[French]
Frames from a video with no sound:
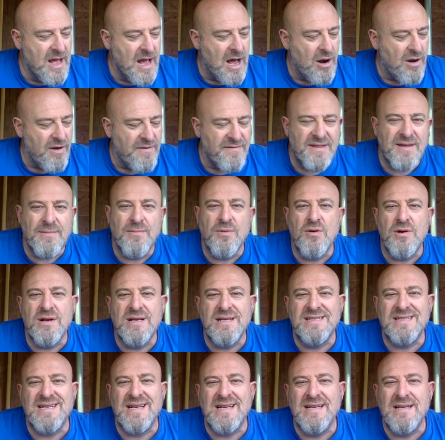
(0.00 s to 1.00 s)
Alors évidemment,
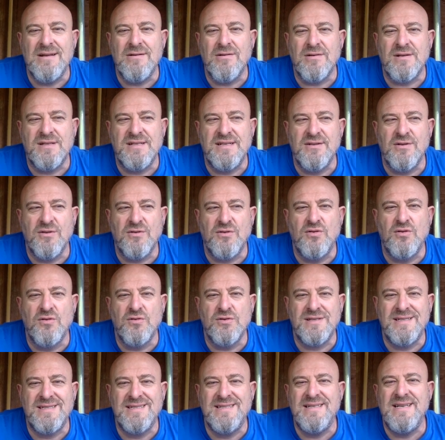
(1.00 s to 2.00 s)
les alliés occidentaux,
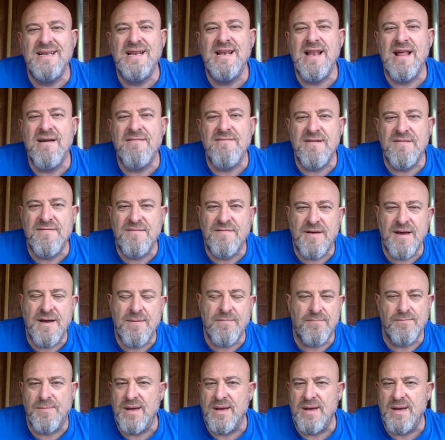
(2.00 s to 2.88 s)
s'ils l'avaient fait,